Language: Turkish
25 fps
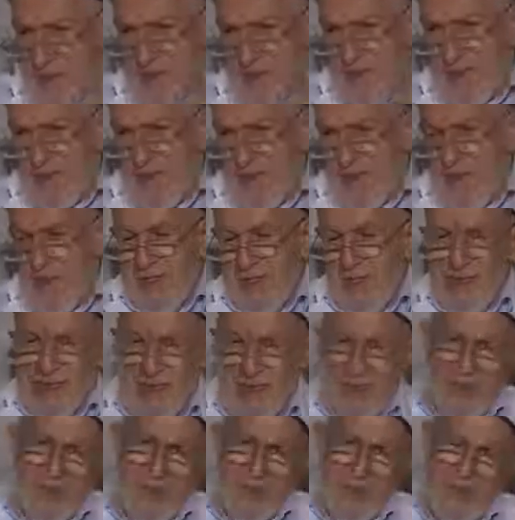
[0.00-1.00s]
Arkadaş da
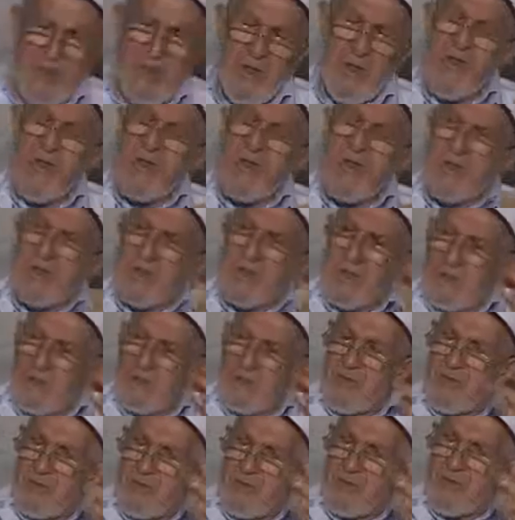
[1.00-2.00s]
diyor ki
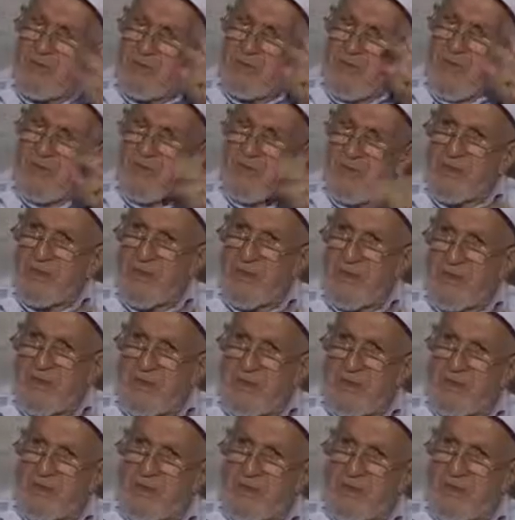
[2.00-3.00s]
dünyada
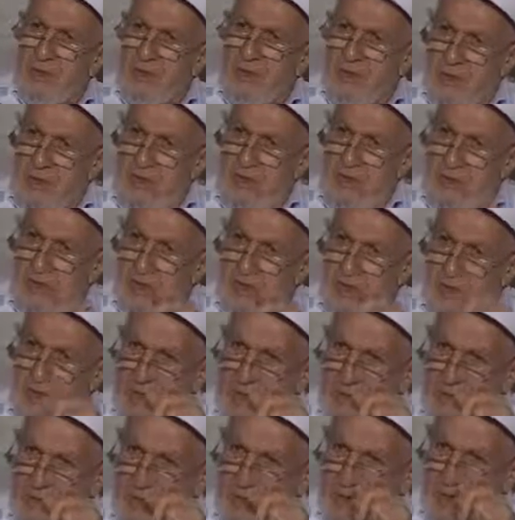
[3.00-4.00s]
cennet diyor. Adem
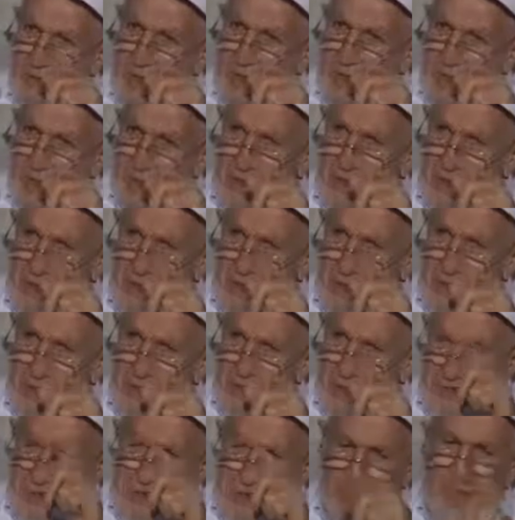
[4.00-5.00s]
yaşadığı cennet,
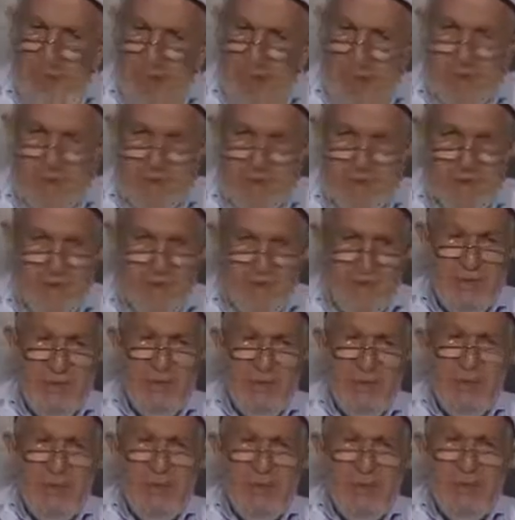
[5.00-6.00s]
cennet dünyada diyor.
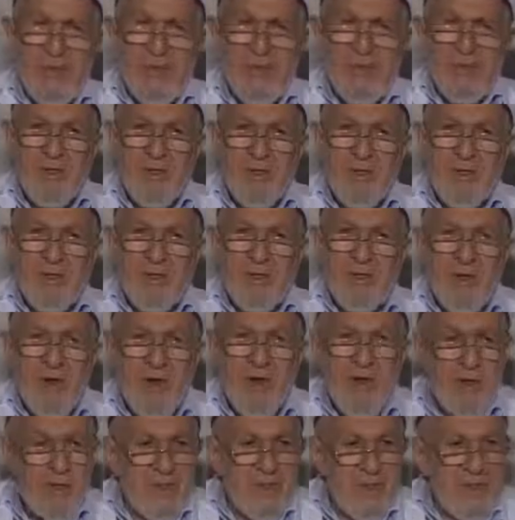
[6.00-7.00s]

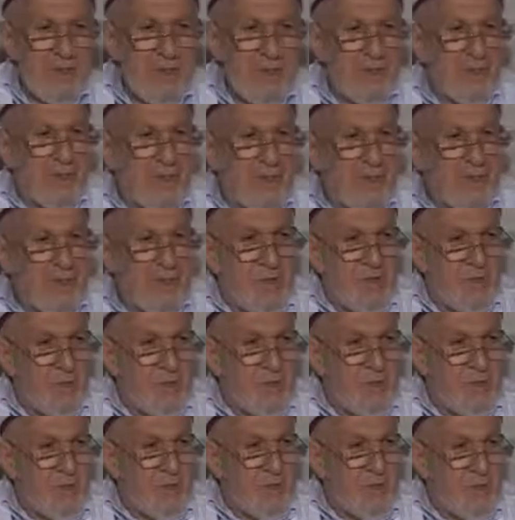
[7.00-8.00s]
Ya inin o zaman
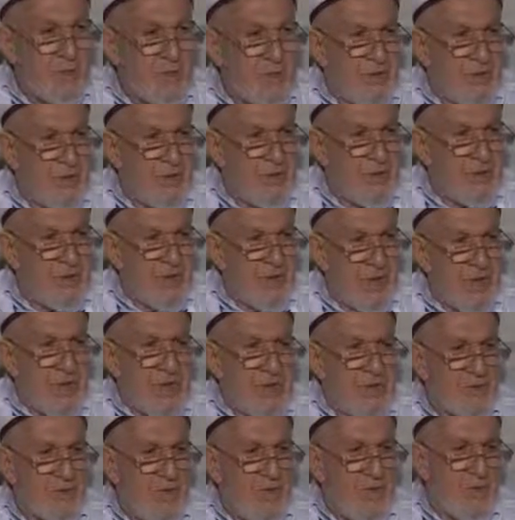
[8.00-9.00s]
sözü
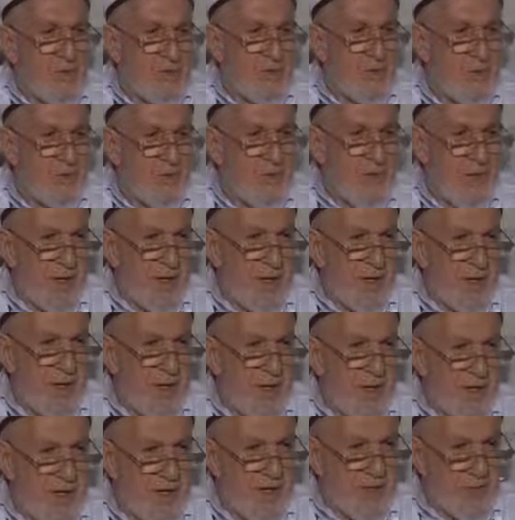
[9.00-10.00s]
palavra olmuyor mu yani?
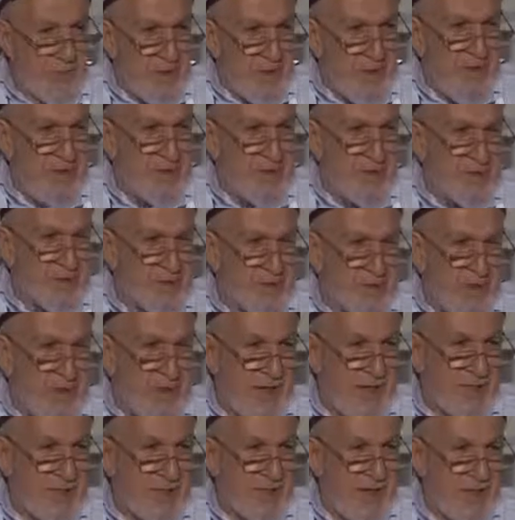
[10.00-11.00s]
Allah palavra
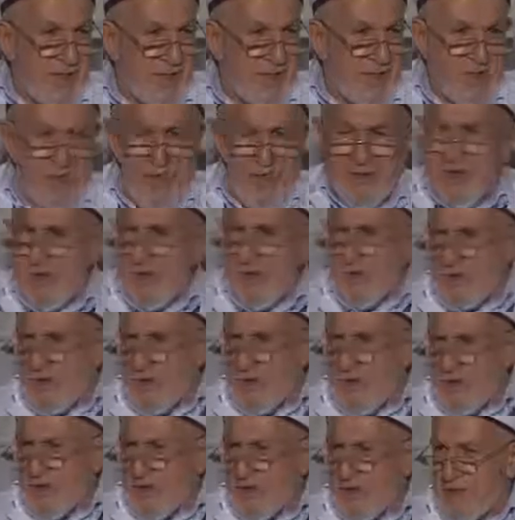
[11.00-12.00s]
sıkar mı ya? Zaten
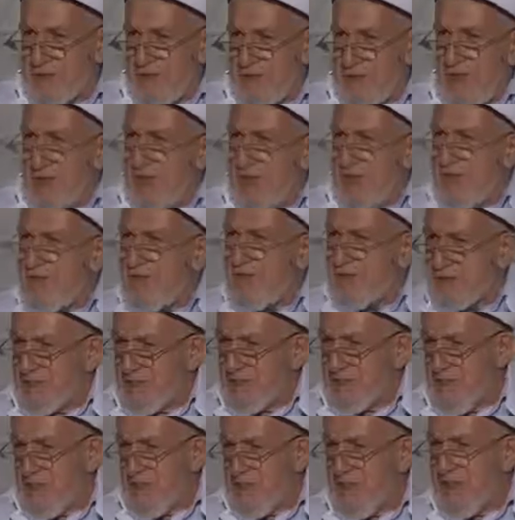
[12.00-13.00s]
dünyadasın. Niye
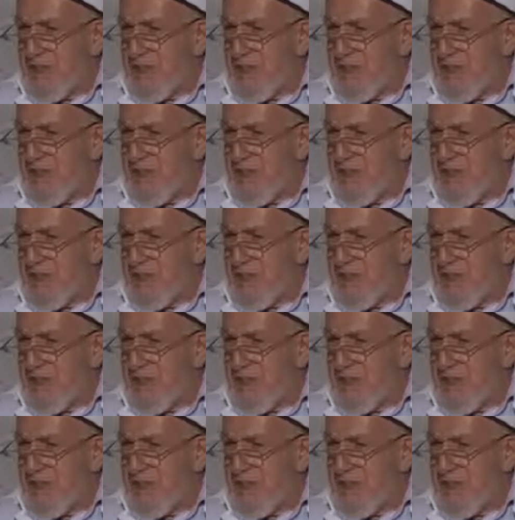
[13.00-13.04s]
insin?